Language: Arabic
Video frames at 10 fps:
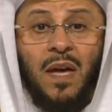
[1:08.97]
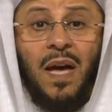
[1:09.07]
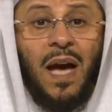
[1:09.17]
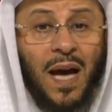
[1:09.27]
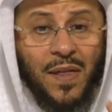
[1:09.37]

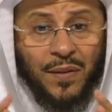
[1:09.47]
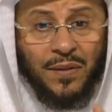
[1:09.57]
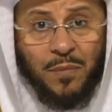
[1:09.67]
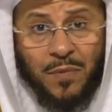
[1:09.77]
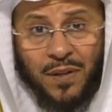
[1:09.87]
هذا
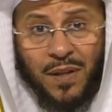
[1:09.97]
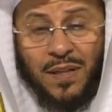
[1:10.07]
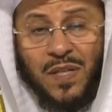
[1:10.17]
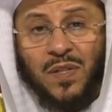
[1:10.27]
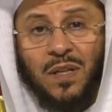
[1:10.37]
الدم إذا
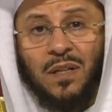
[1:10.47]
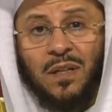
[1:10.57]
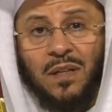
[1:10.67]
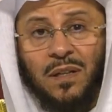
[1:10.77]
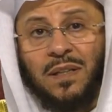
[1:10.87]
نزل
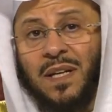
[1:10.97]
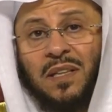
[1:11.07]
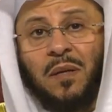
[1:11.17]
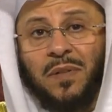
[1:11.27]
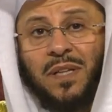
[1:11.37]

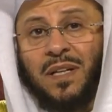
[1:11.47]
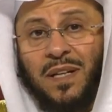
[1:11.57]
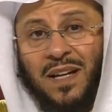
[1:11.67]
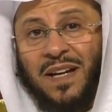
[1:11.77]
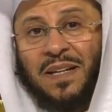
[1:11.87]
ترتبت عليه
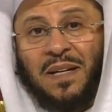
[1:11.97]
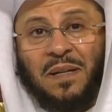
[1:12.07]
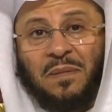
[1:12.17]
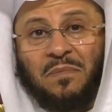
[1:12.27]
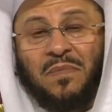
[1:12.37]
الأحكام
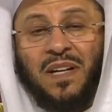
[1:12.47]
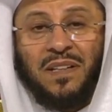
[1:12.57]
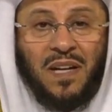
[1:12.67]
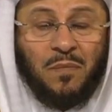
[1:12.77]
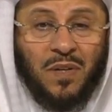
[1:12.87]

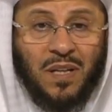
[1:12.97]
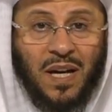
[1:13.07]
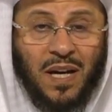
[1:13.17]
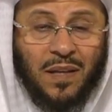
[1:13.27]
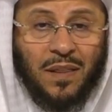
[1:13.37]
أحكام الحائض